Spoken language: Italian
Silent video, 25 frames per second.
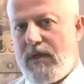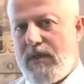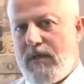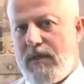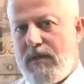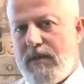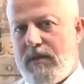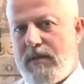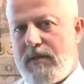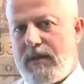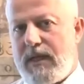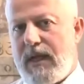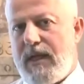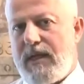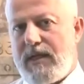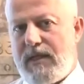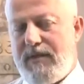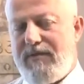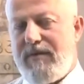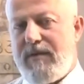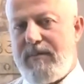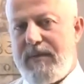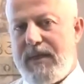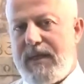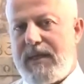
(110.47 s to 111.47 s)
eh,
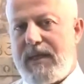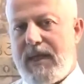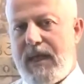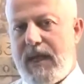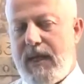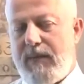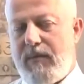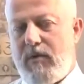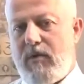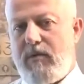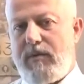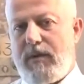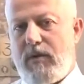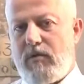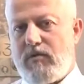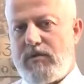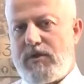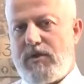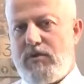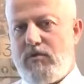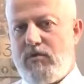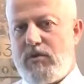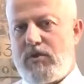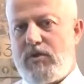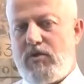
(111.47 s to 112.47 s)
relativamente alla propria
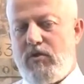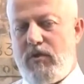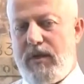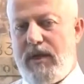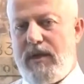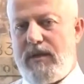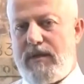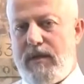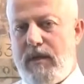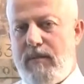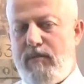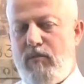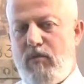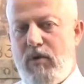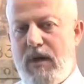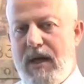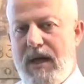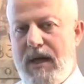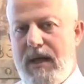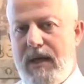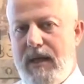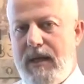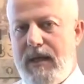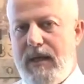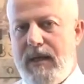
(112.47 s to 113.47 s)
costituzione in
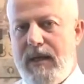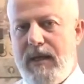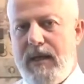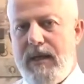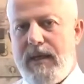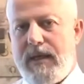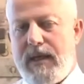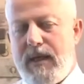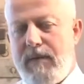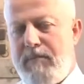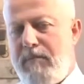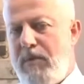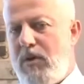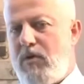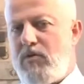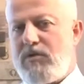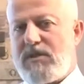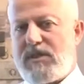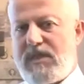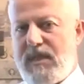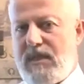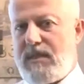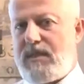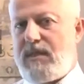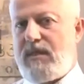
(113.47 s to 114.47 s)
tribunale che mi
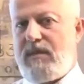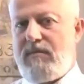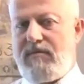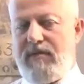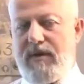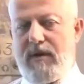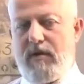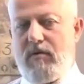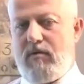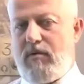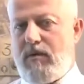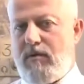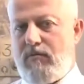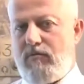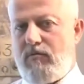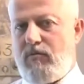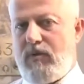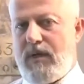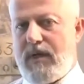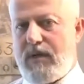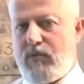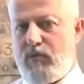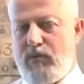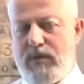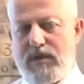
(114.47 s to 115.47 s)
consenta di fare un,
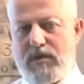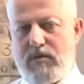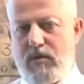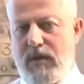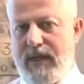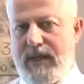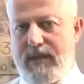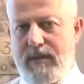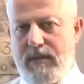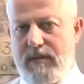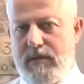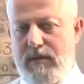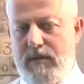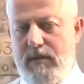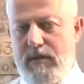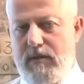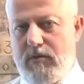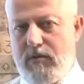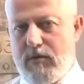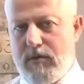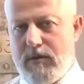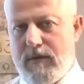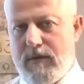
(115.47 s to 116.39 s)
un acquisto garantito.